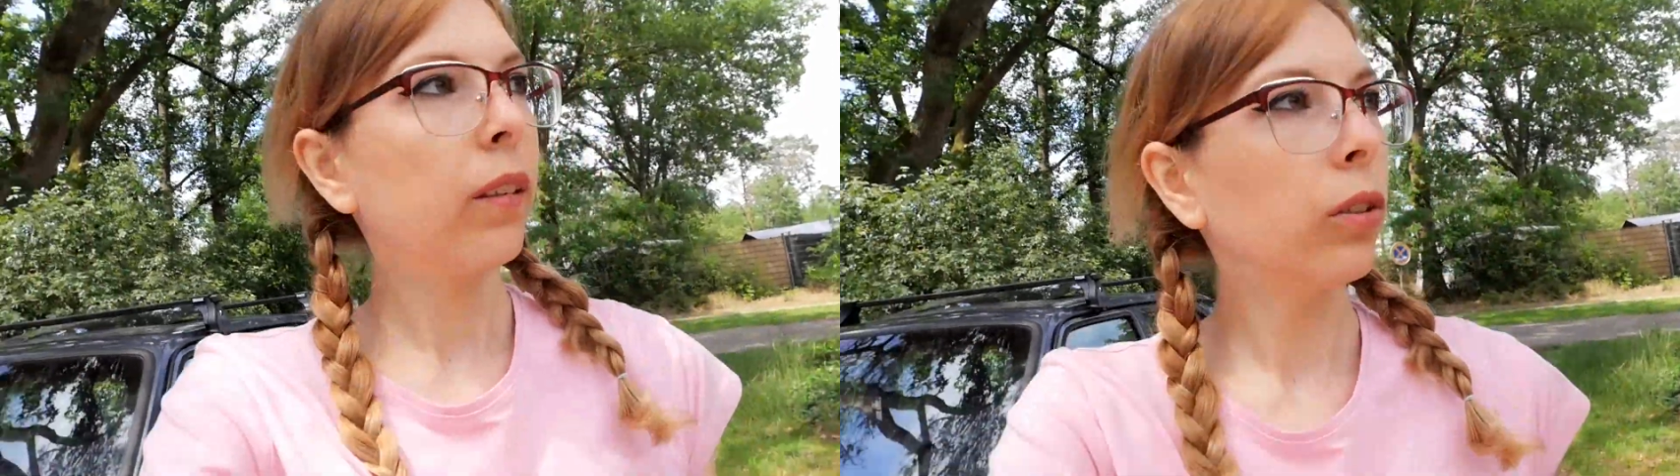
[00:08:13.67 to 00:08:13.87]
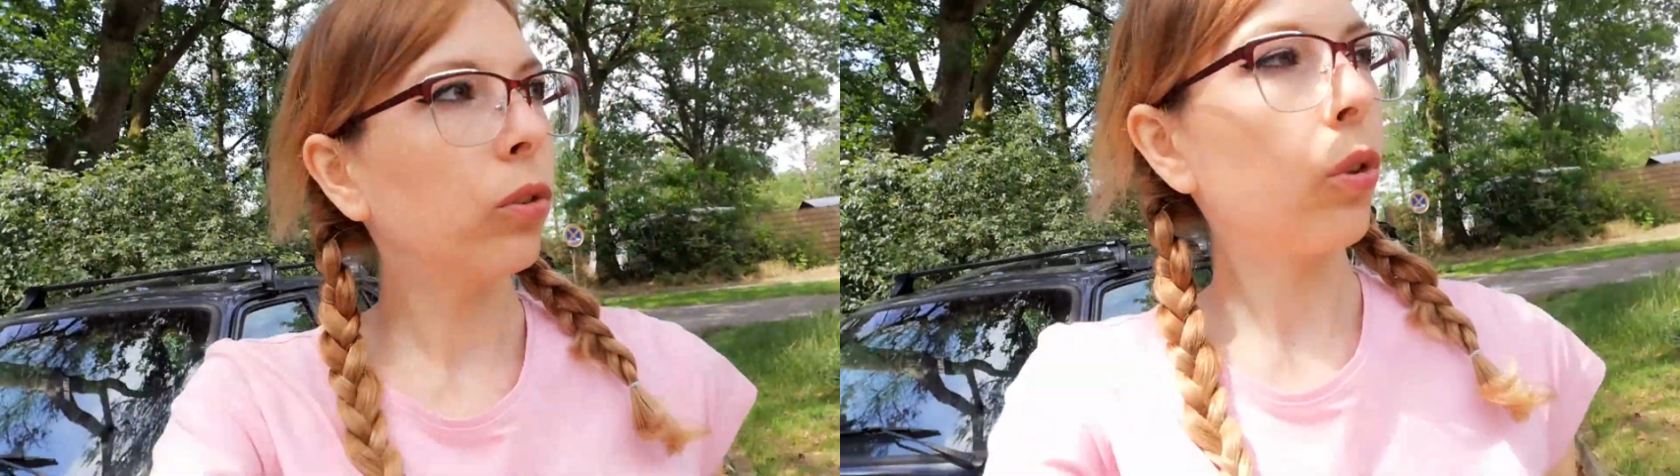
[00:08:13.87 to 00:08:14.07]

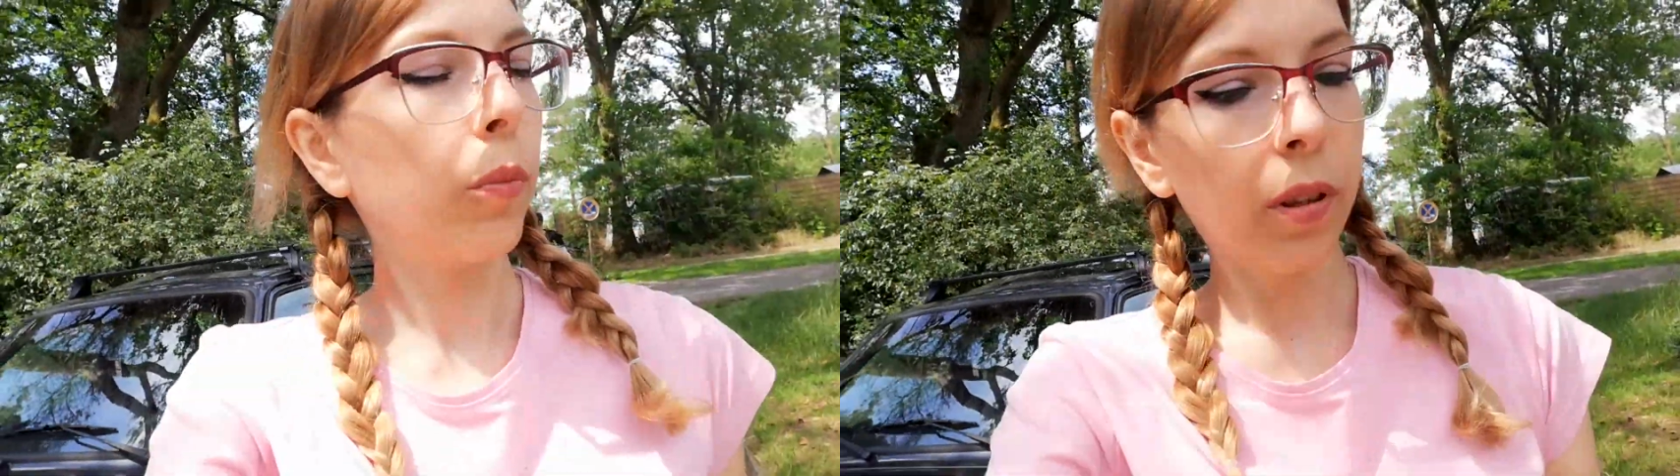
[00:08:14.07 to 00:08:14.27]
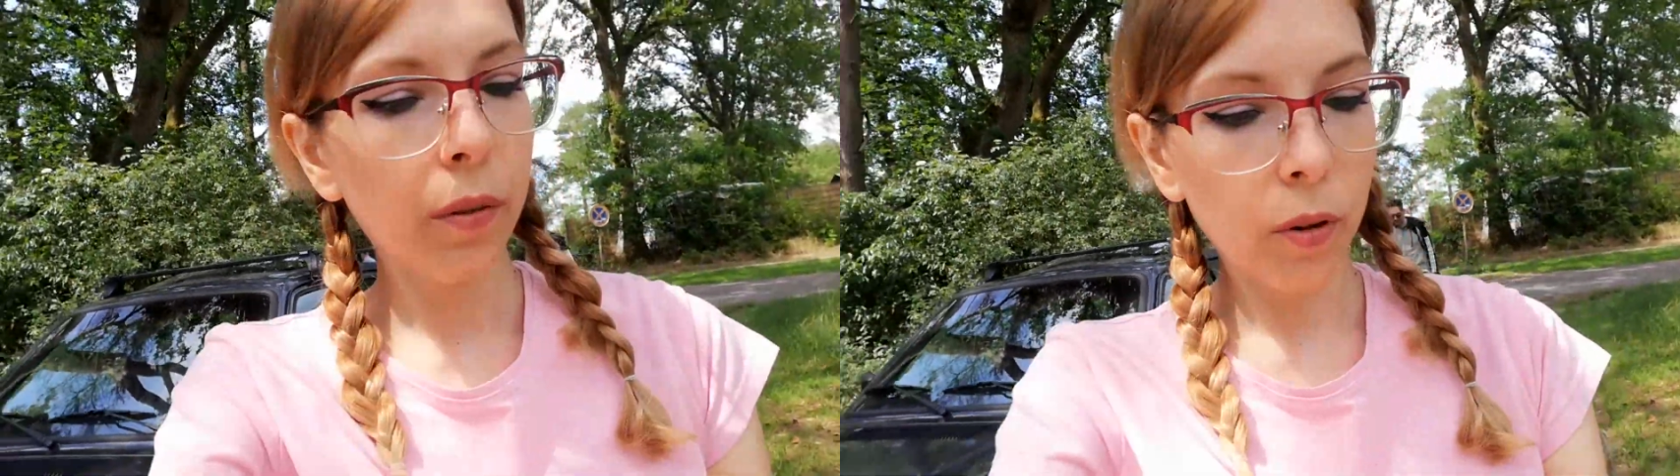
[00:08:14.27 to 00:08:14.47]
adesso
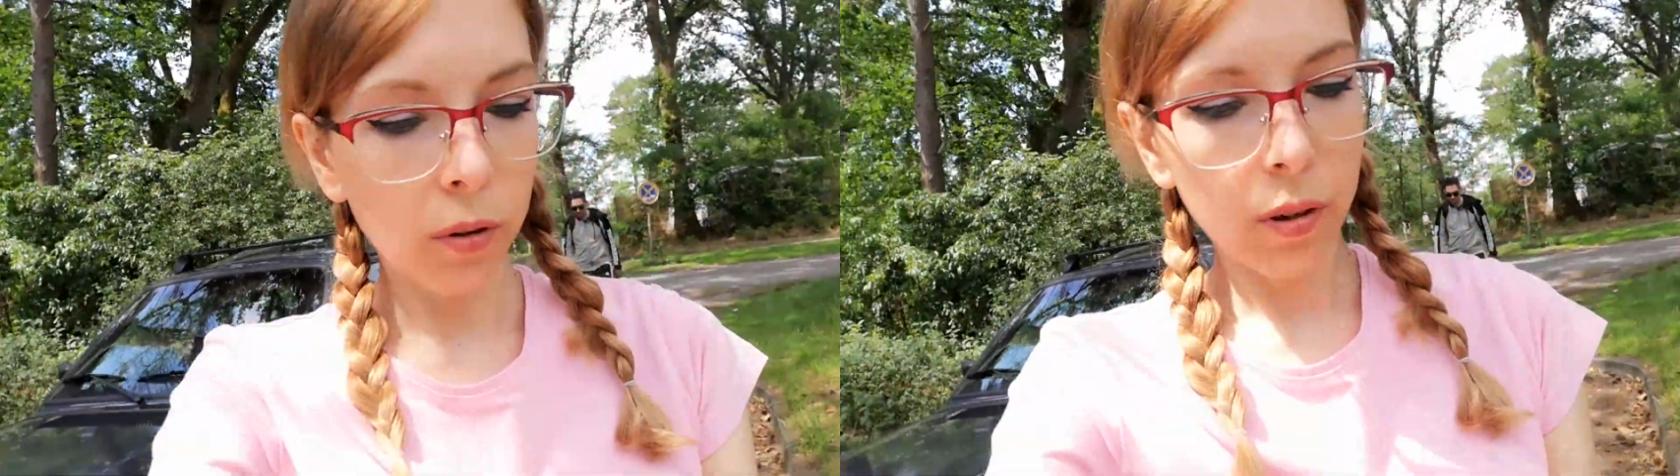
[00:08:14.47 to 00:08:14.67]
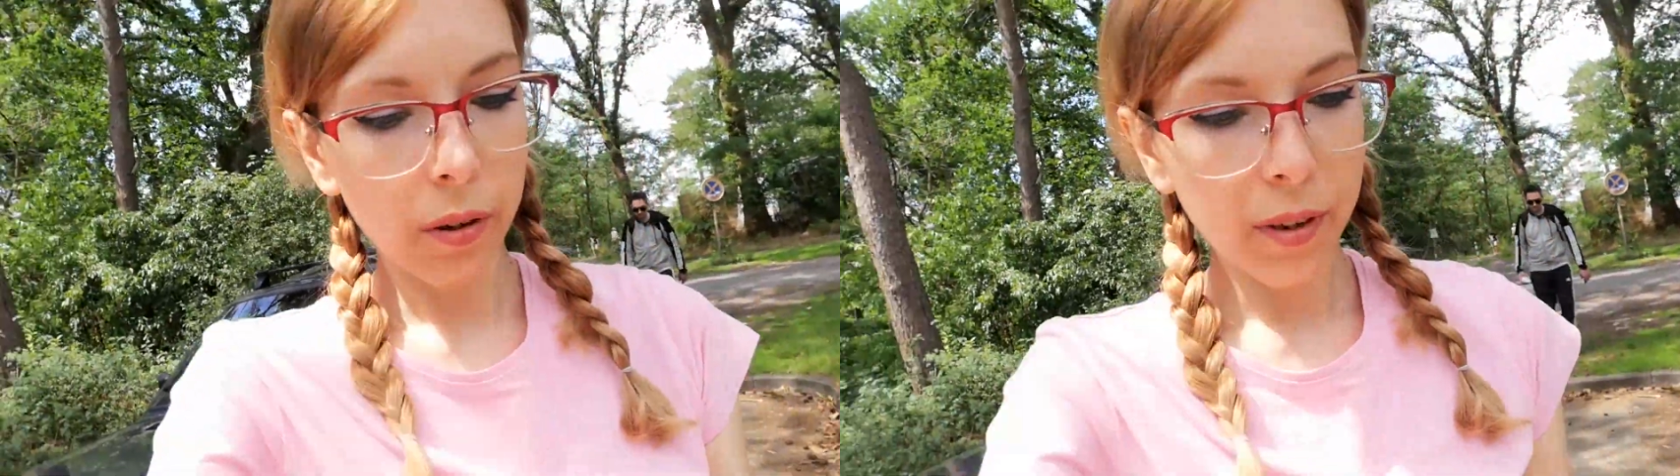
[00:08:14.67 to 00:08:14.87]
io mi devo
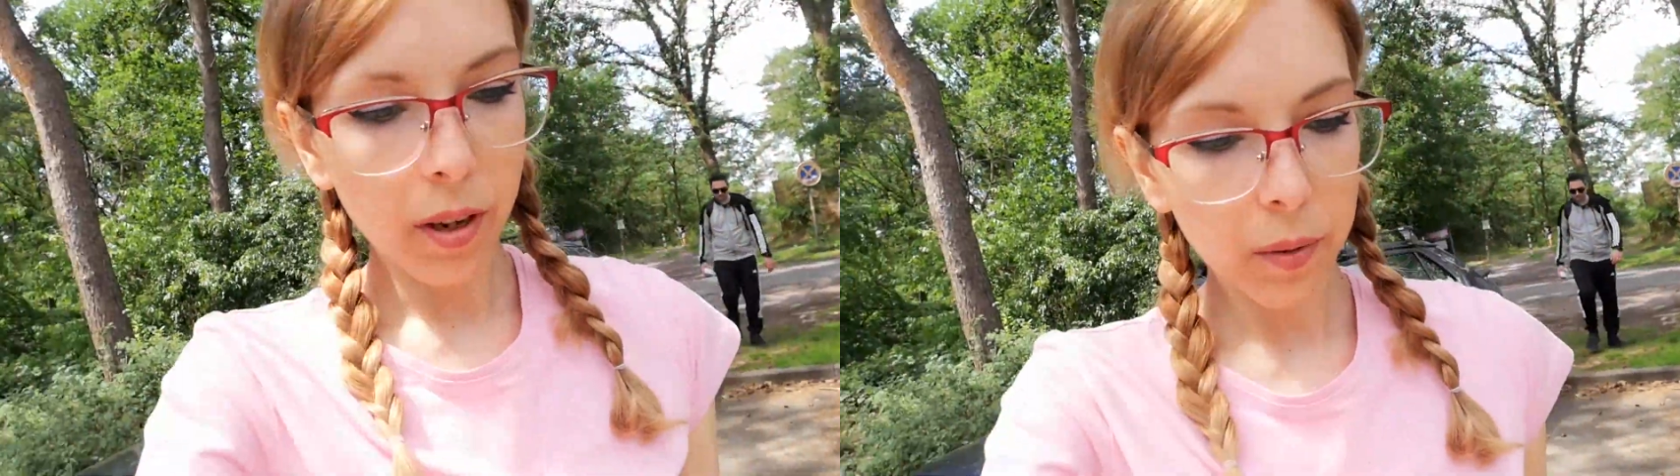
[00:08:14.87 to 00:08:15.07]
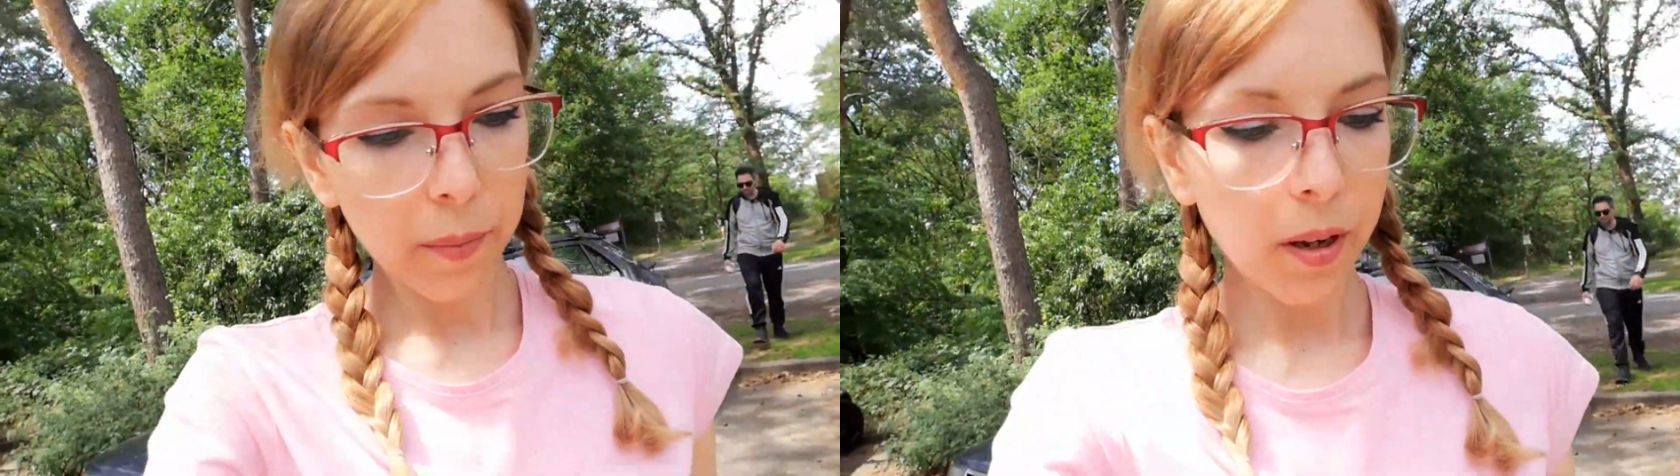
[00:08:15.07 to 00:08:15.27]

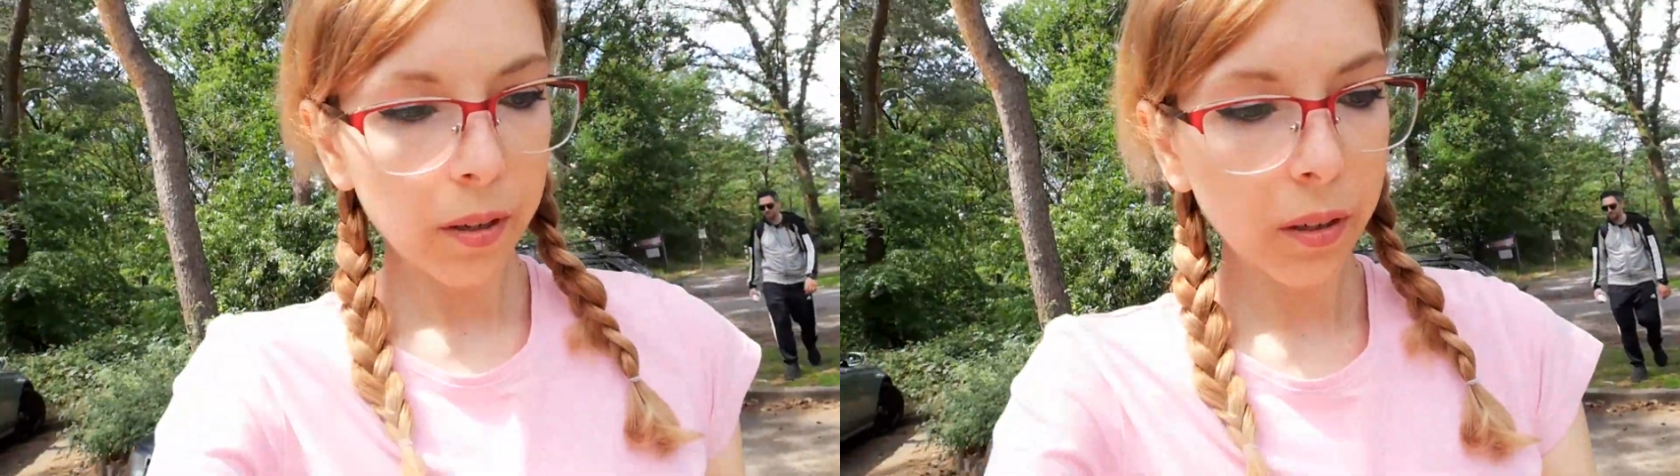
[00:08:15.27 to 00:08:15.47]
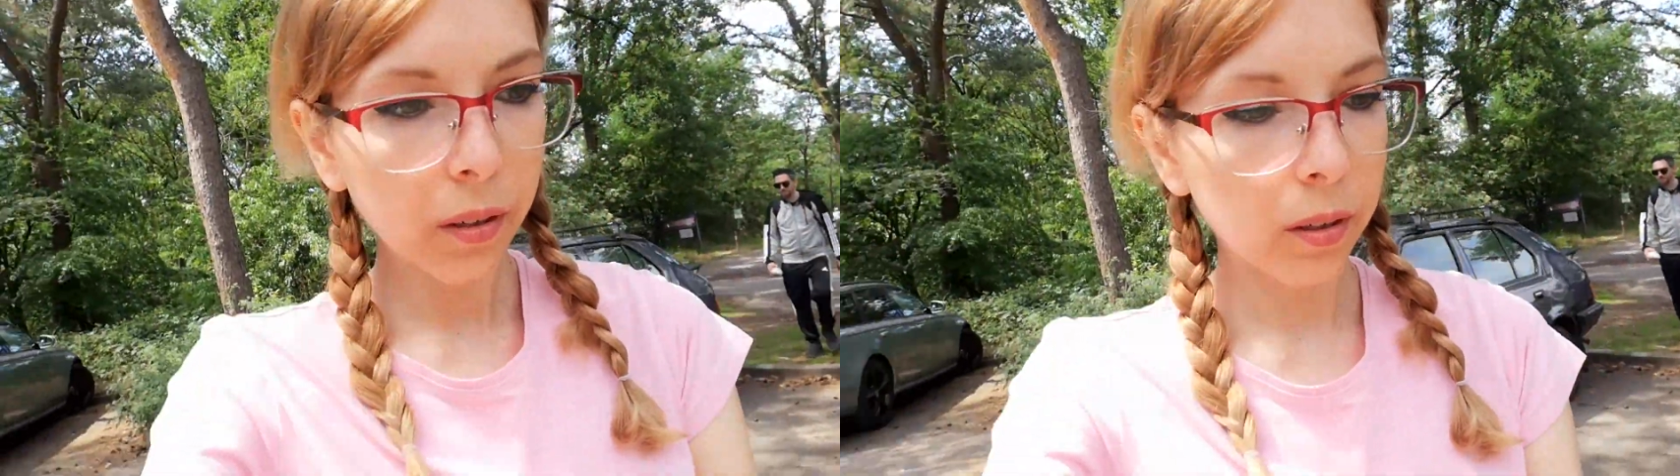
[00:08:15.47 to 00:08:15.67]
lavare le
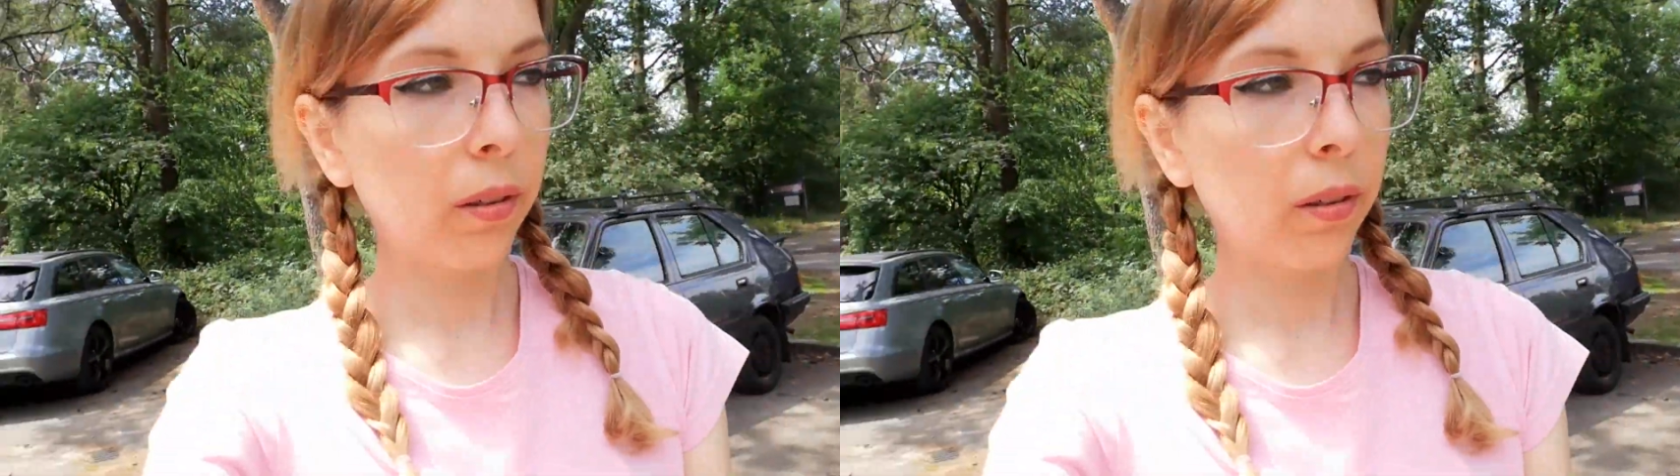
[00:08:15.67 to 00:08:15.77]
mani